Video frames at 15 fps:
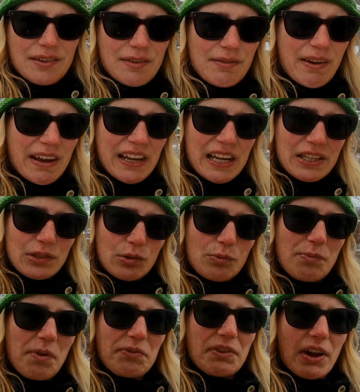Wir waren erst
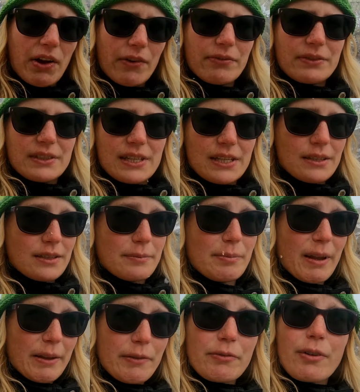oben auf der
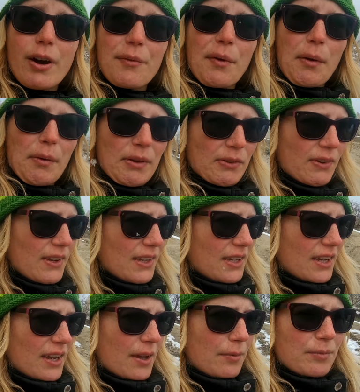Aufsichtsplattform, aber ich
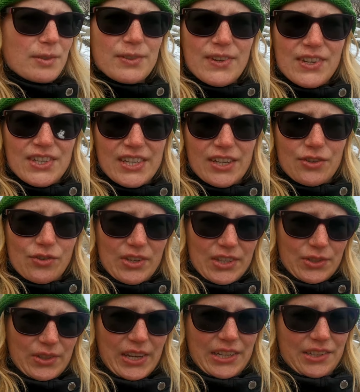finde, ähm, zwischen hier
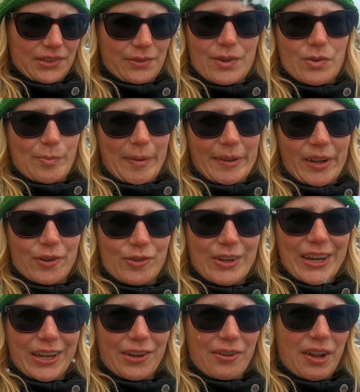durchzugehen ist viel
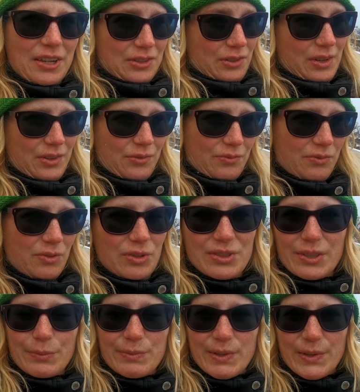spektakulärer. Also in
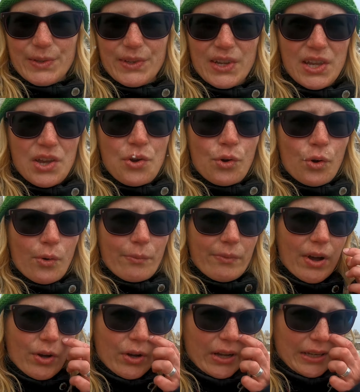unserem Sinn. Oben
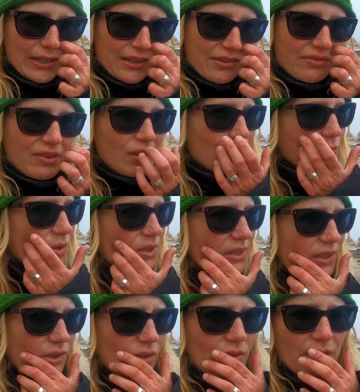war auch relativ viel los,
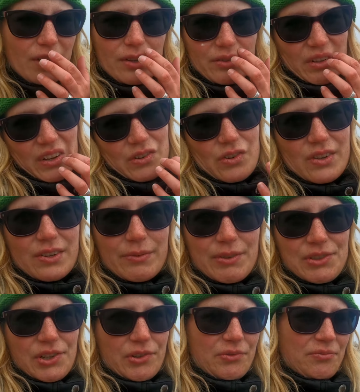auch äh, natürlich
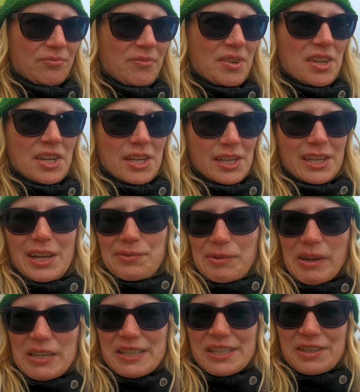mit auf dem
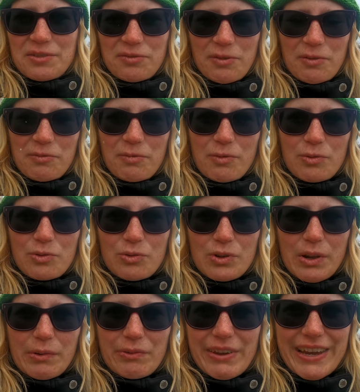Kamel sitzen für ein Foto
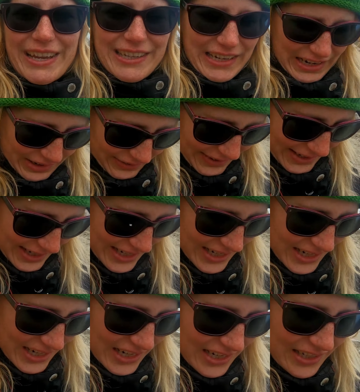oder Pferd, aber
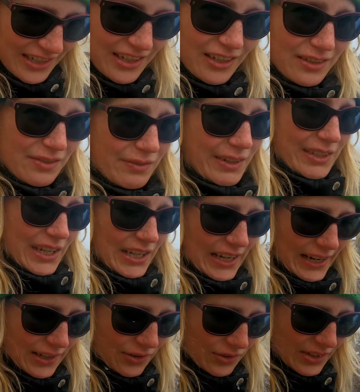hier sind wir jetzt
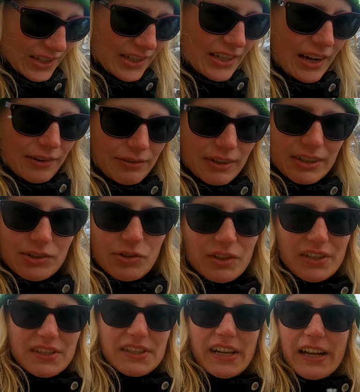alleine und gehen hier einfach
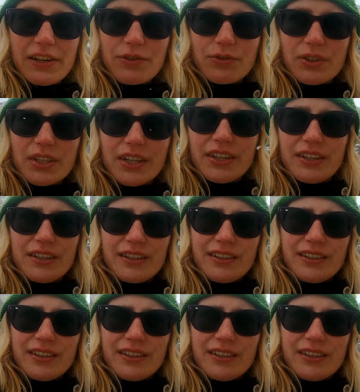durch das Tal durch.